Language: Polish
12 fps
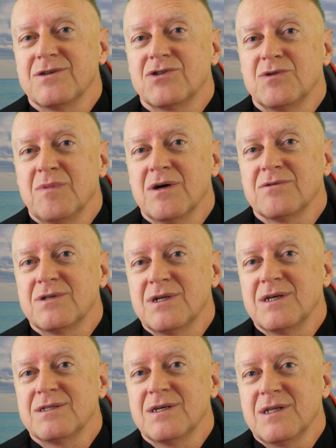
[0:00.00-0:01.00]
trzymając
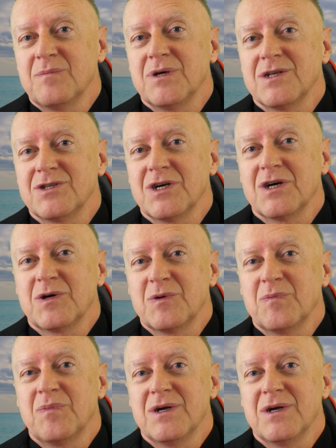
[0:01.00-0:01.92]
ręce na piersiach